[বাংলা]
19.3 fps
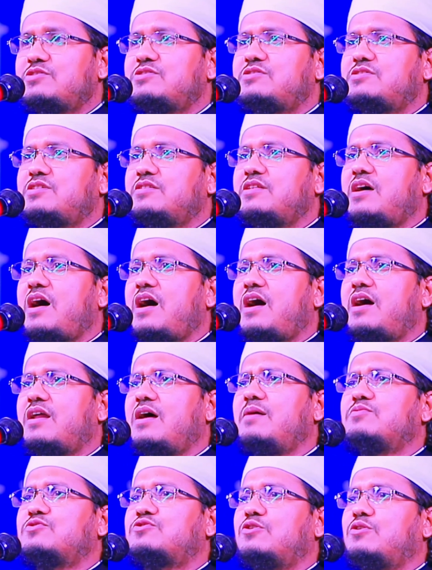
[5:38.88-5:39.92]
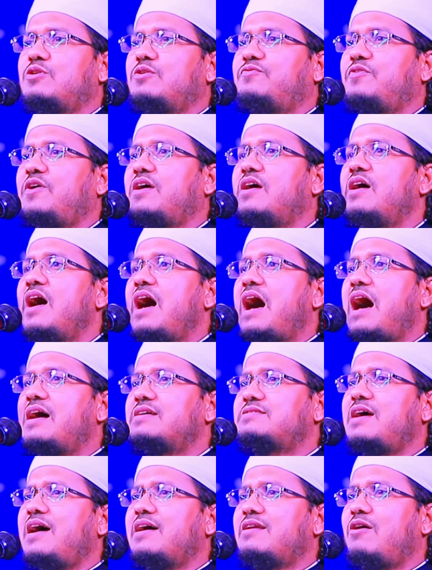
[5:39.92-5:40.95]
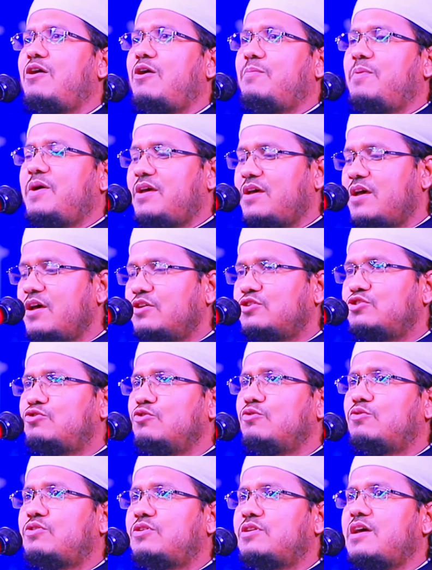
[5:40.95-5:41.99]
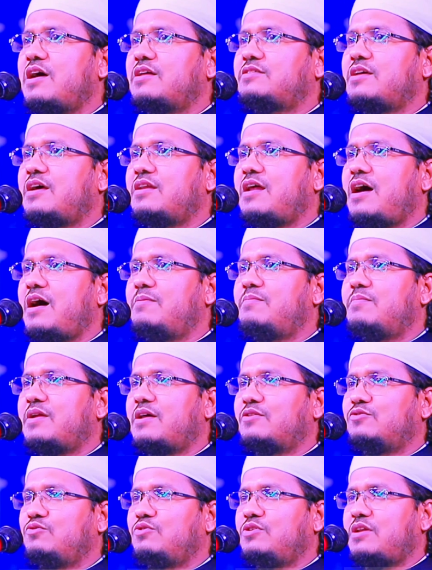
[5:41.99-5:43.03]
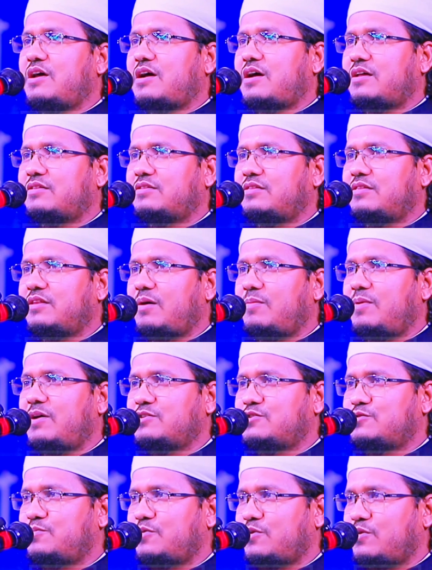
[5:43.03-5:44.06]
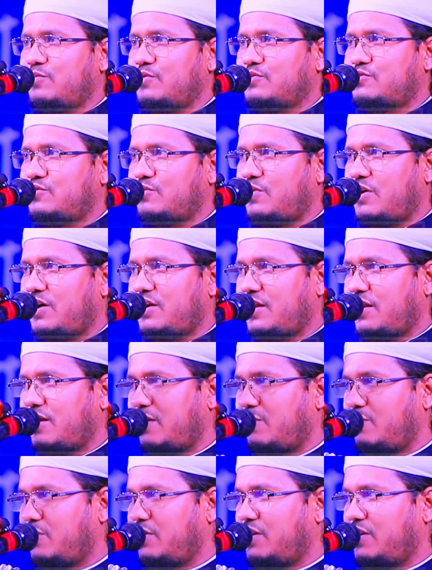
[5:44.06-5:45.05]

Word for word: মসজিদে হারাম শরীফে আজান হবে শুক্রিয়াতান আমরা দুই রাকাত নামাজ পড়ব সুবাহান